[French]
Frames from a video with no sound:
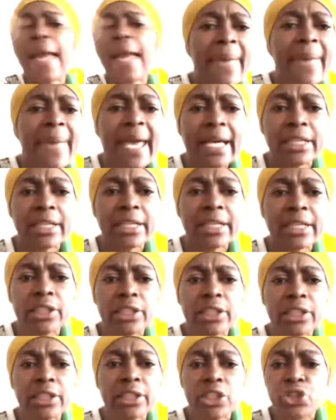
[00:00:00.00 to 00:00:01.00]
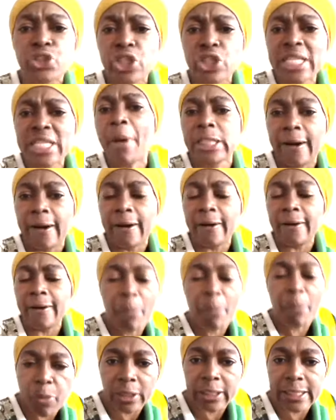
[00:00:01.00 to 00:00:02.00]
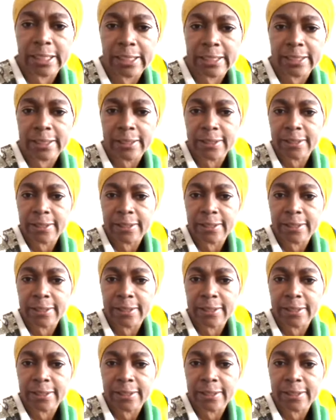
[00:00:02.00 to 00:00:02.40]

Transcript: Il se prend pour qui là il se prend pour qui